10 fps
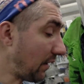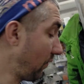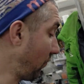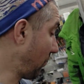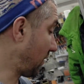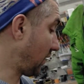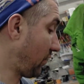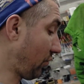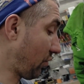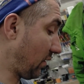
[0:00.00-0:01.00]
Вот,
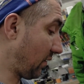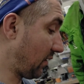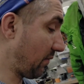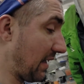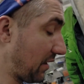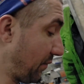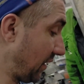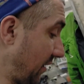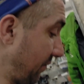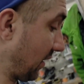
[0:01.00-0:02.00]
нужно смазать
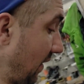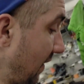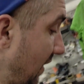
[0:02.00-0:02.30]
подшипник.